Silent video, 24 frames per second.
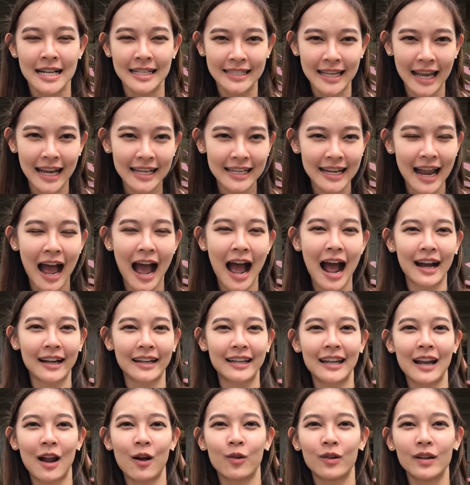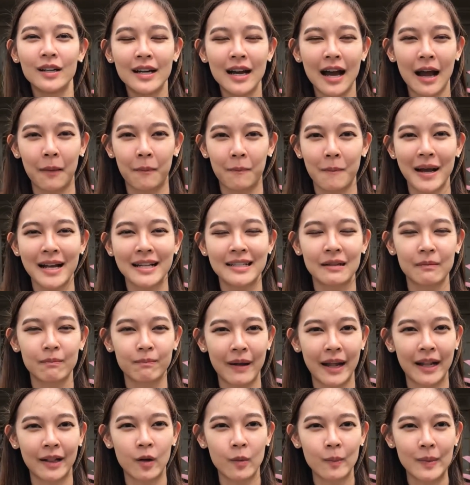เส้นทางที่เราเลือกไม่จำ
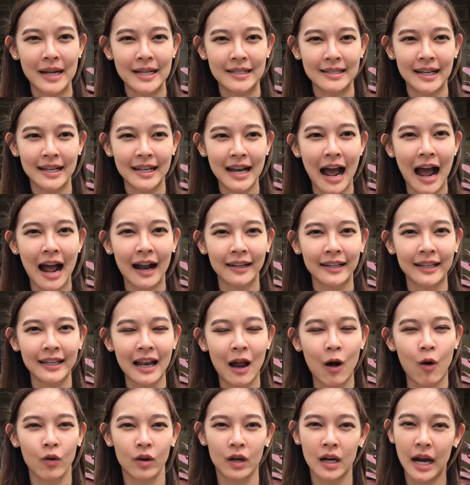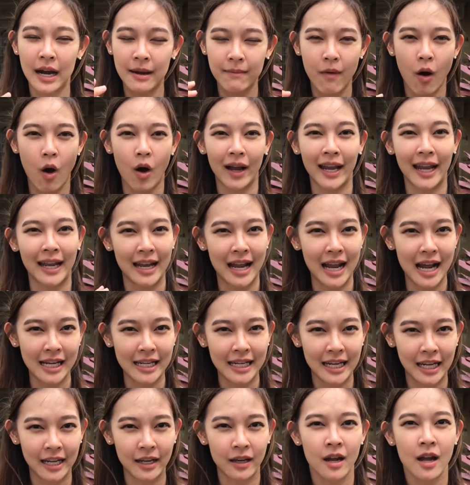เป็นต้องเป็นเส้นทางที่เราเคยมองเห็นในอ
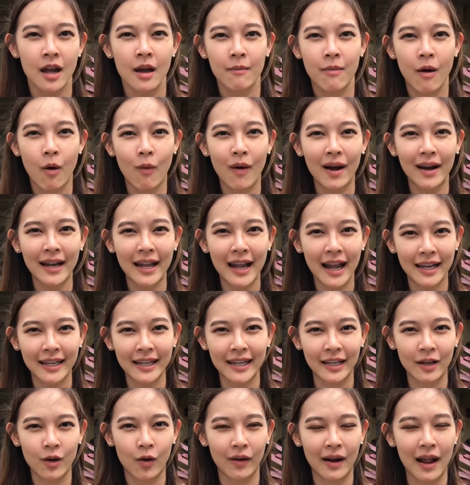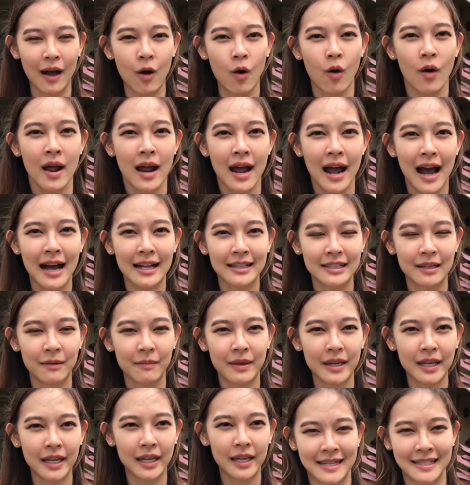ดีต เพราะว่าในอดีตของเราอาจจะ
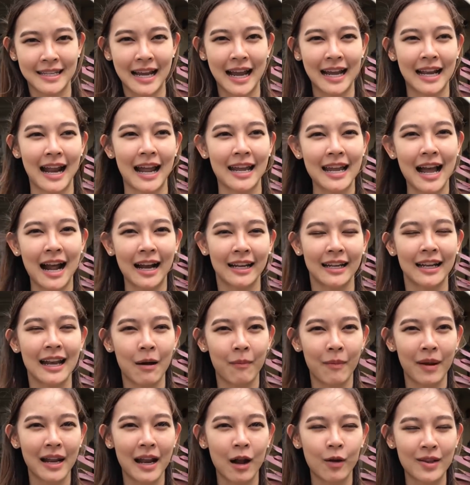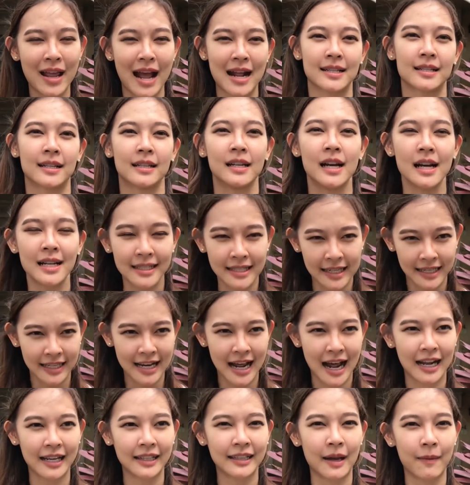มีปัจจัยหลายอย่าง ที่ทำให้เราอยากจะเลือกสิ่ง
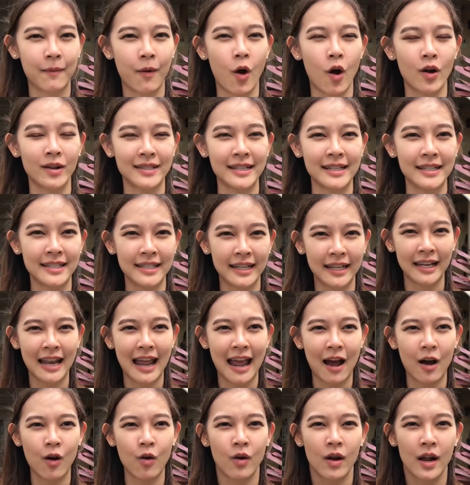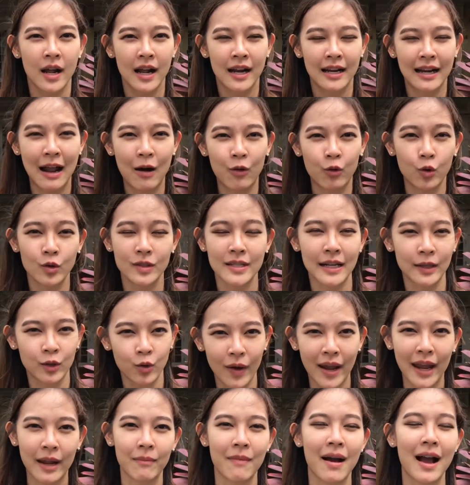นั้น แต่พอจริง ๆ แล้วเรารู้จัก
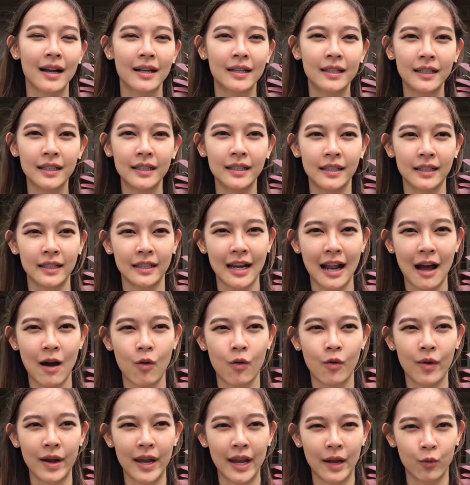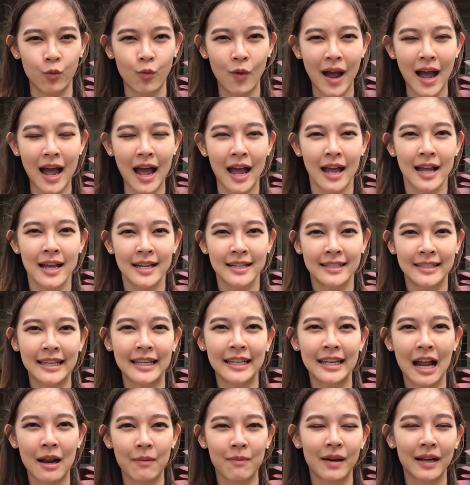ตัวเองมากขึ้น เราเห็นว่า
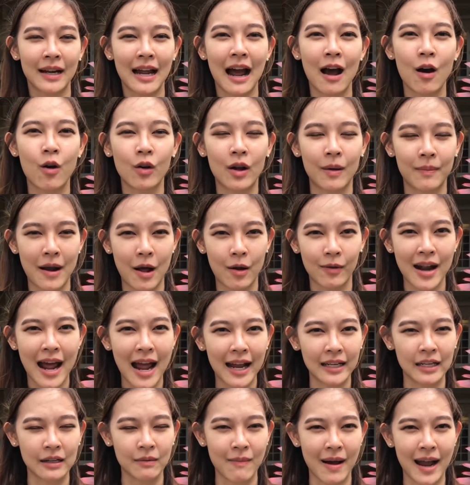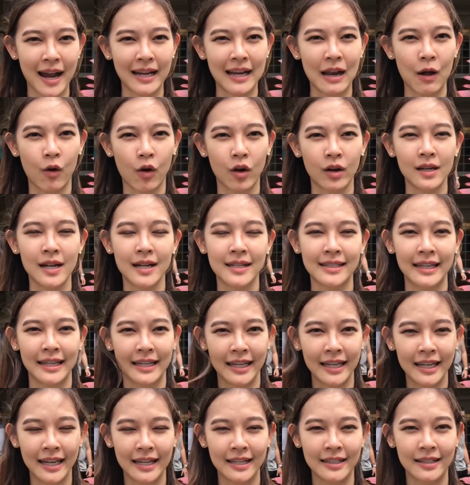สิ่งนั้นมันเข้ากับเราได้หรือไม่เราก็เลือกสิ่ง
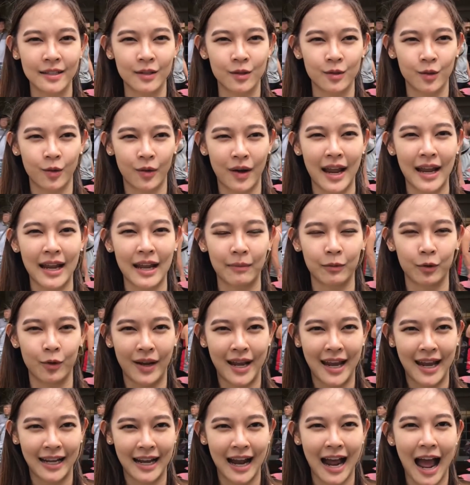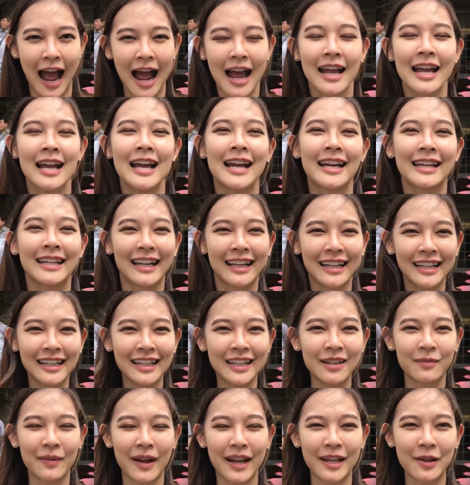ที่ดีที่สุดให้กับตัวเองนะคะ อย่า
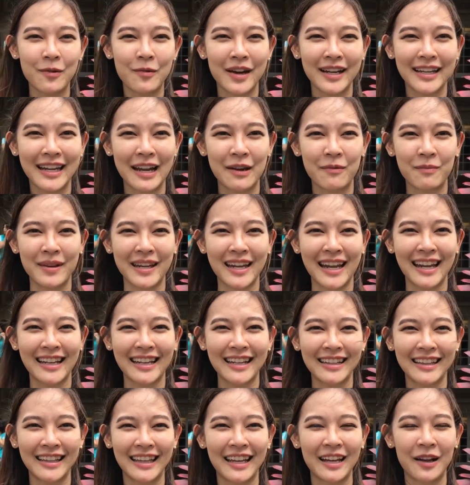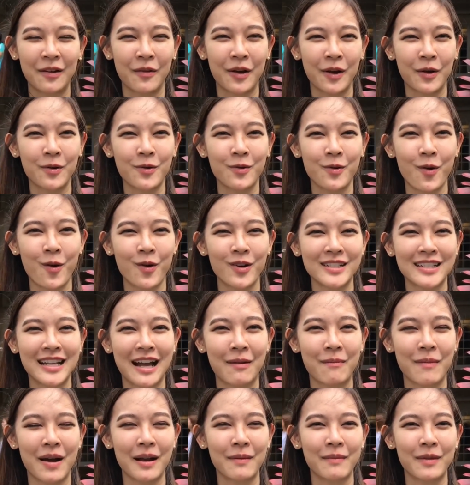ลืม anyone can be anything วัยรุ่นทุกคน
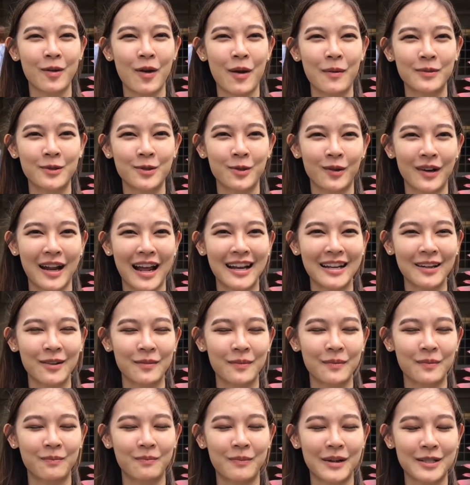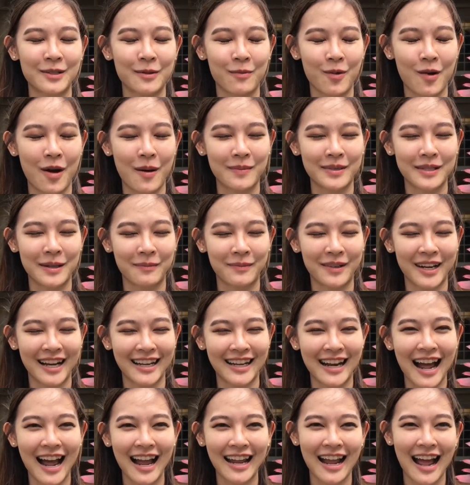สามารถมีความสุขและประสบความสำเร็จ
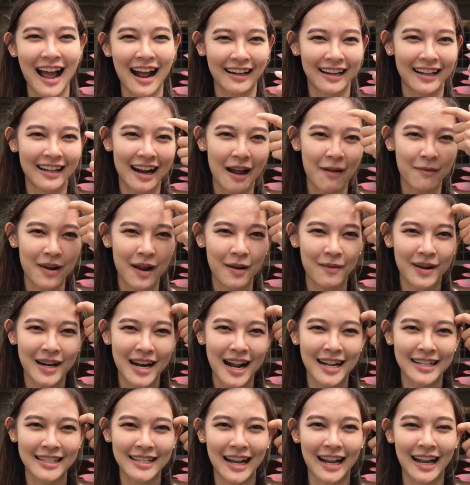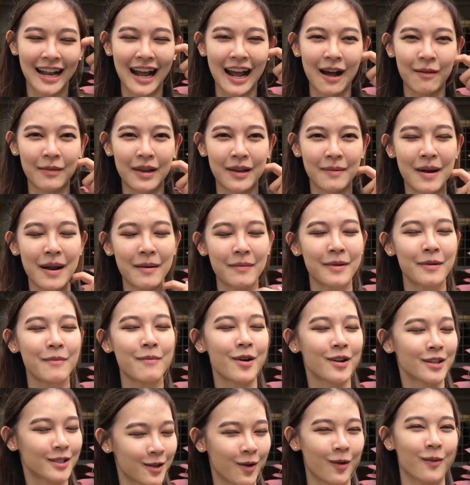ได้หากได้รับแรงบันดาลใจและคำแนะนำที่
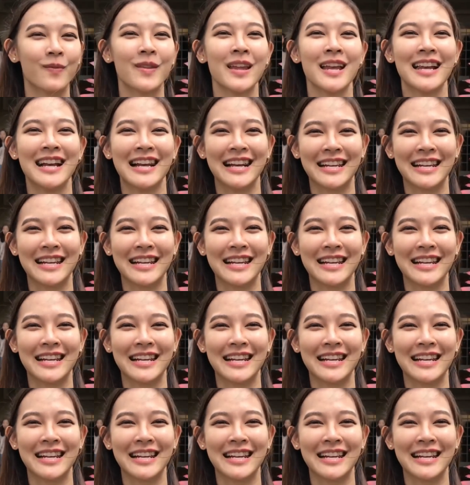เหมาะสม